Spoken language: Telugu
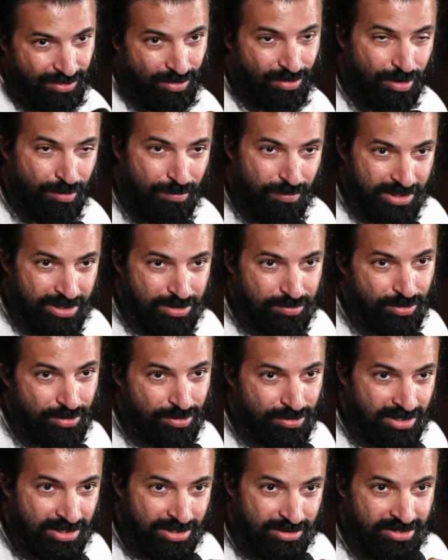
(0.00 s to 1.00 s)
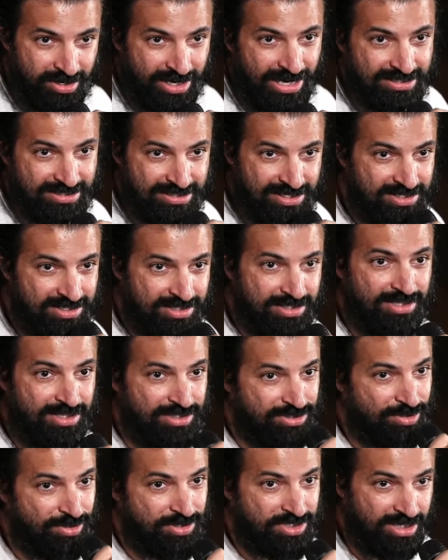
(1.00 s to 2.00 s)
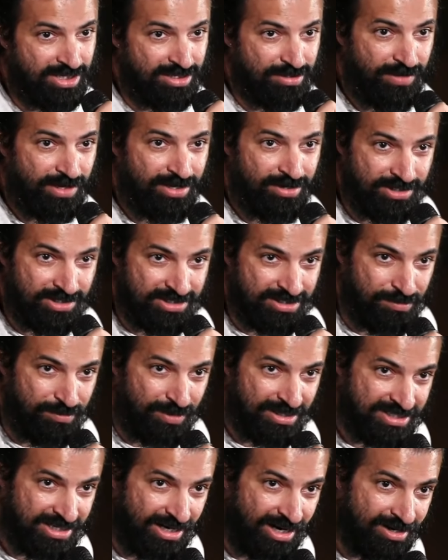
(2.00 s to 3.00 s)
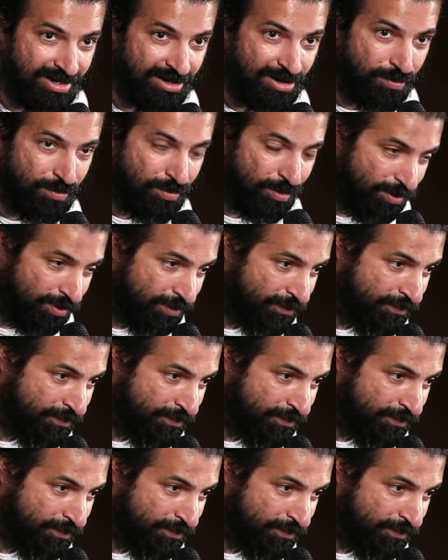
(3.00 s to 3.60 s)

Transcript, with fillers: ఒక పది బుక్కులు ఏదో ట్రాన్స్లేషన్ తీసుకొచ్చి చదివాను ఈ సినిమా స్టార్ట్ అయినప్పుడు